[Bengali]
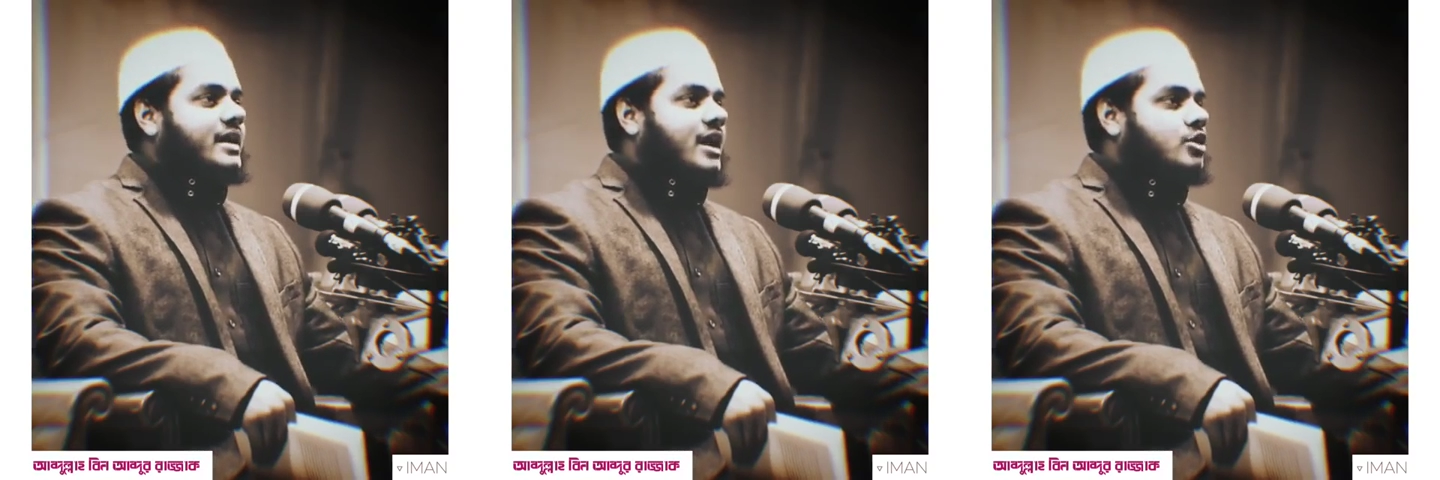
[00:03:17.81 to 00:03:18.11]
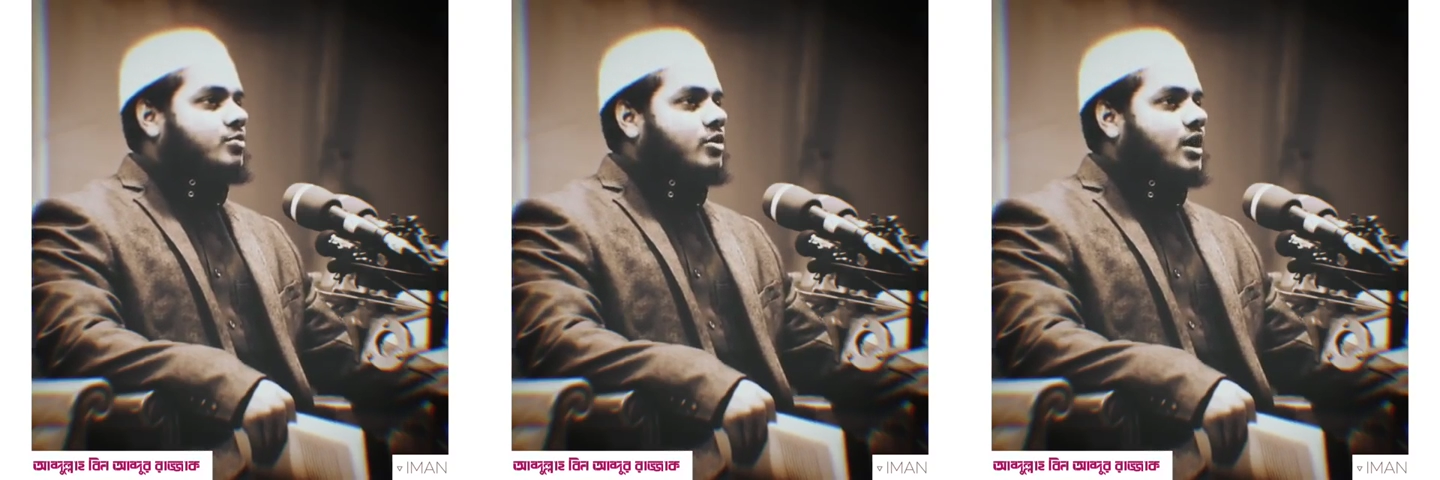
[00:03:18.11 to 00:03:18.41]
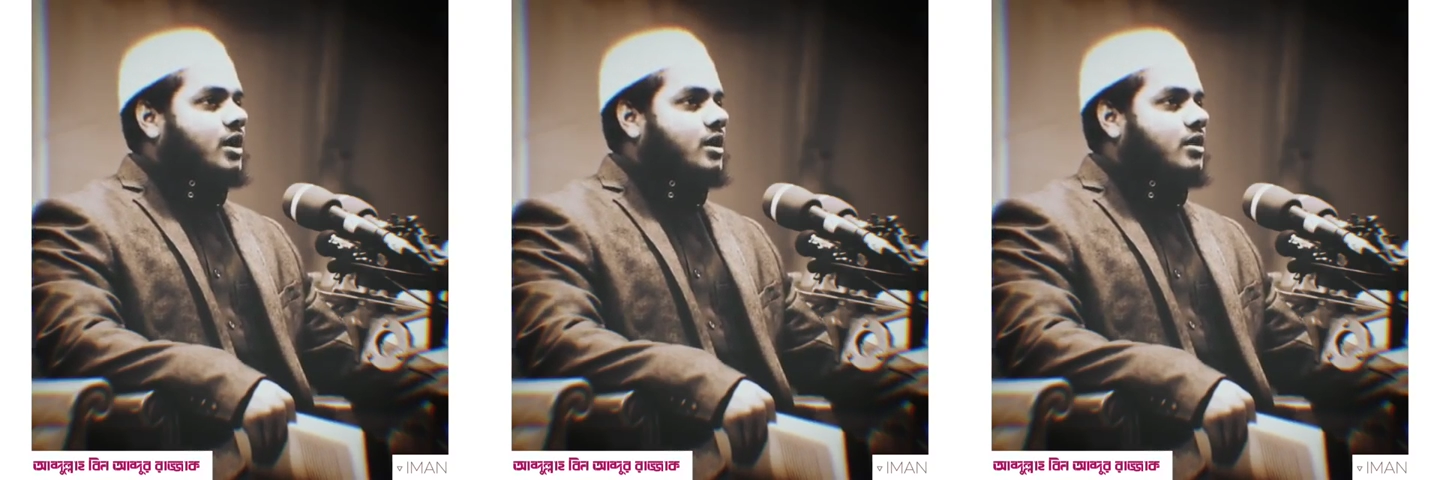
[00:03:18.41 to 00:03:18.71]
কাটবো না
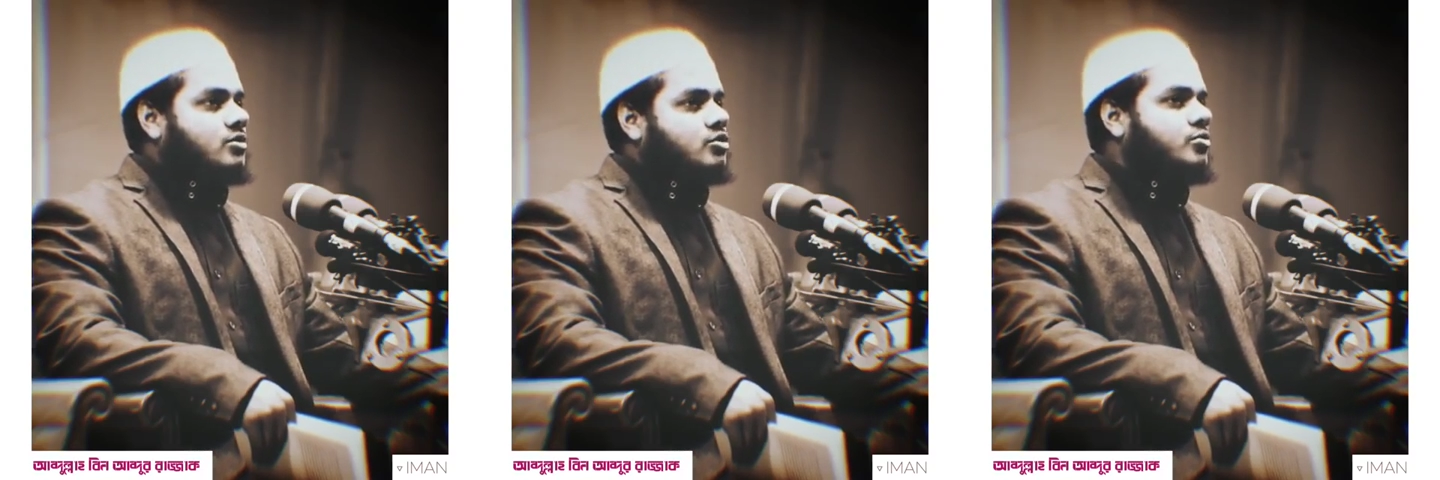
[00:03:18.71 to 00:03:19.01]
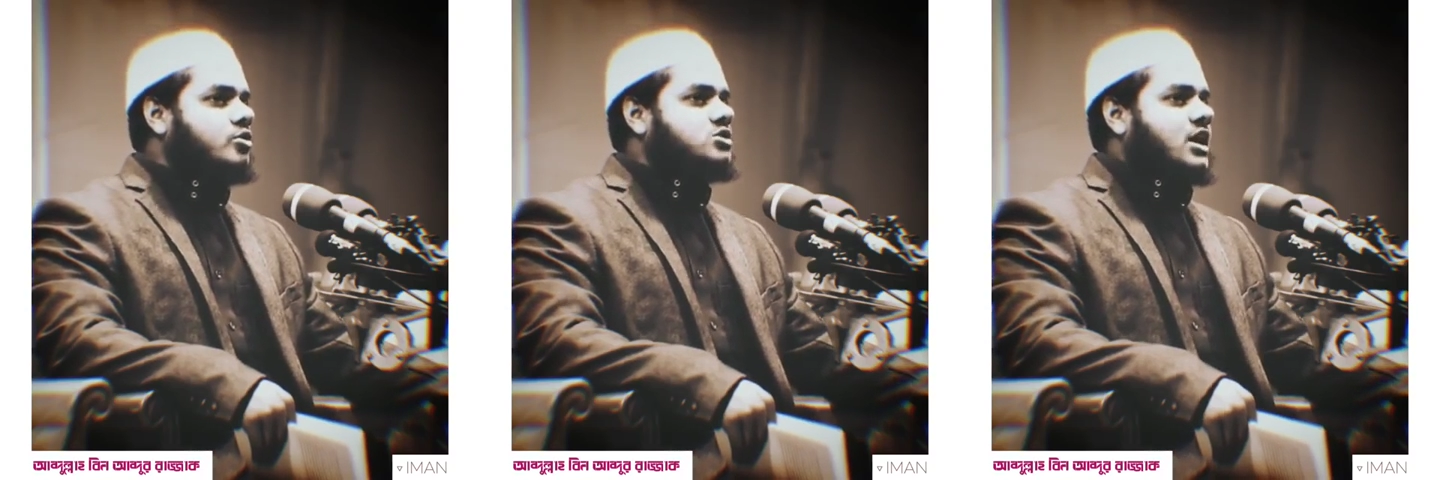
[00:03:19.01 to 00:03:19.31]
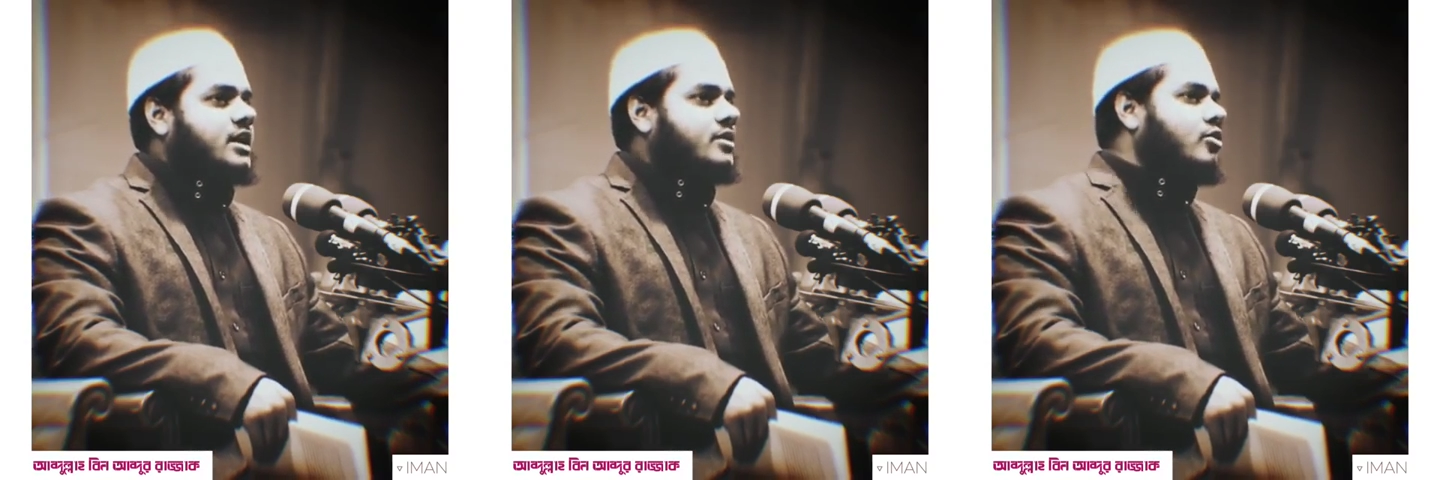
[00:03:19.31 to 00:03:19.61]
তবুও
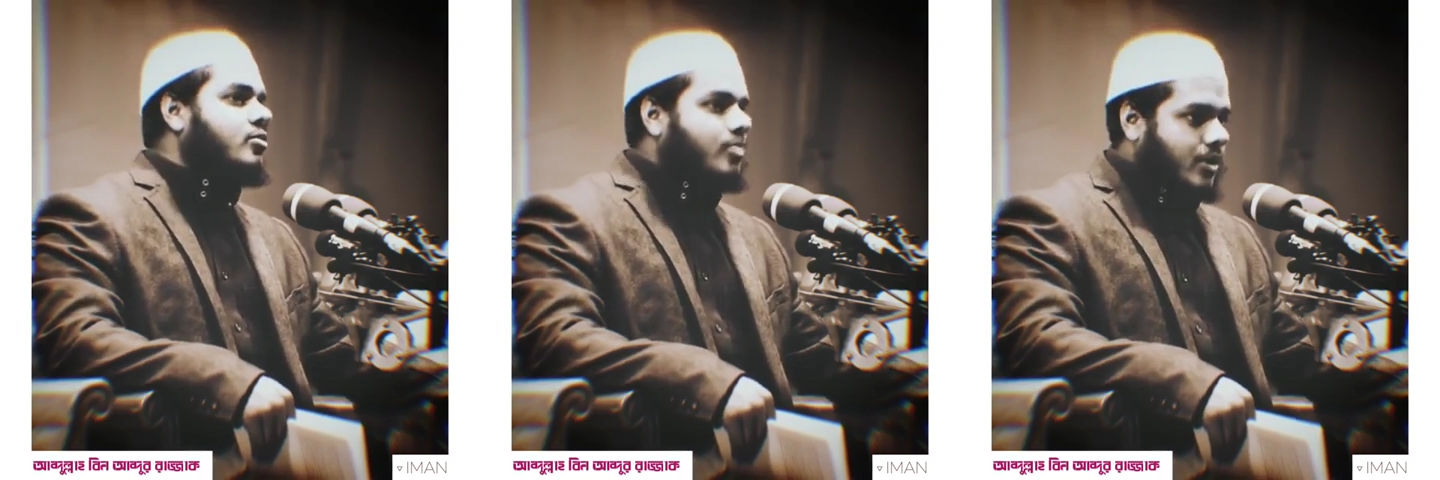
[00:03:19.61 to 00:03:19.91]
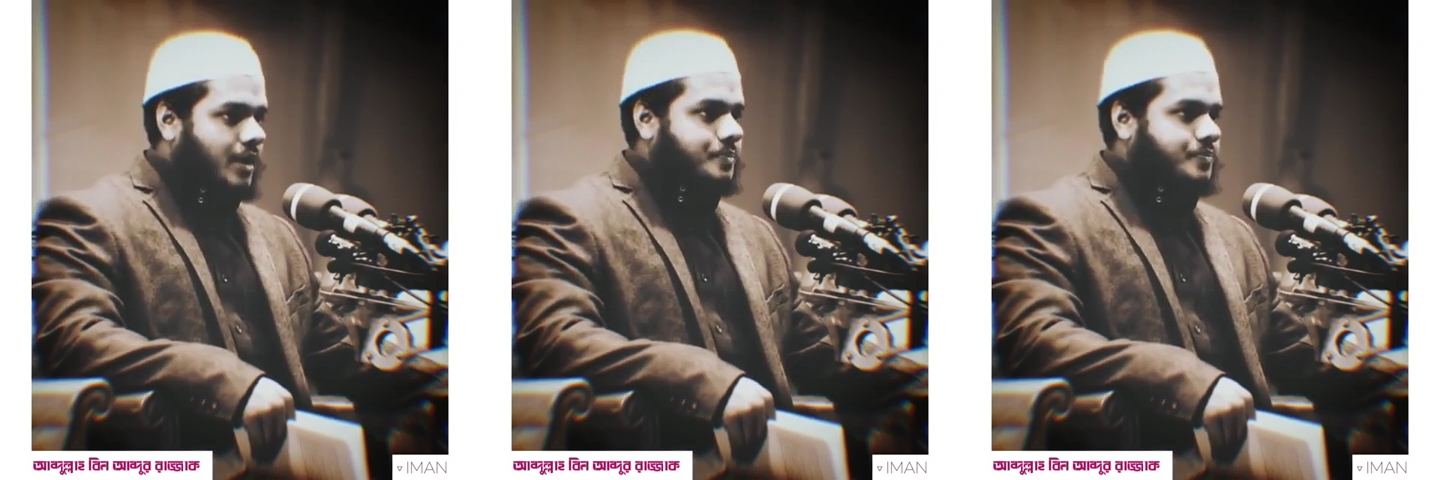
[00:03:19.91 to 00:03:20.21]
চাকরি করব না